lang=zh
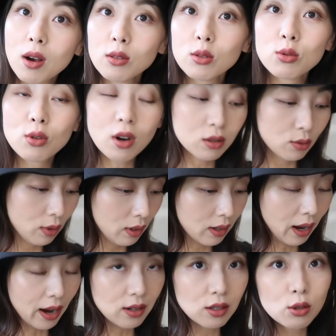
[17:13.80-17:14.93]
帽子主要是为了
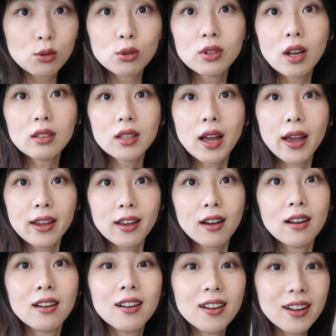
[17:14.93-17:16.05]
开车时候挡太阳，
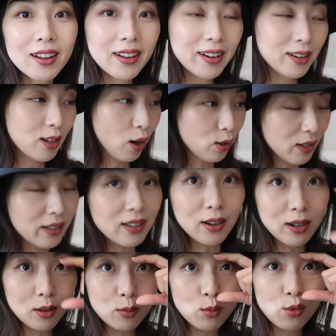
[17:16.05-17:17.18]
然后再
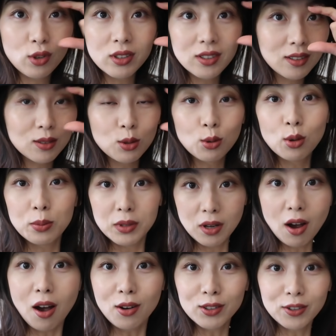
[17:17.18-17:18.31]
戴上墨镜就会比
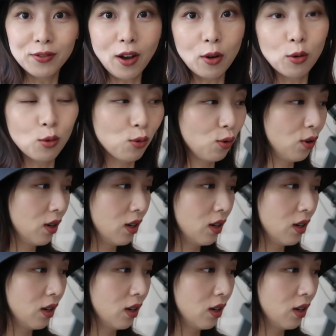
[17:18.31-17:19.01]
较好的防护。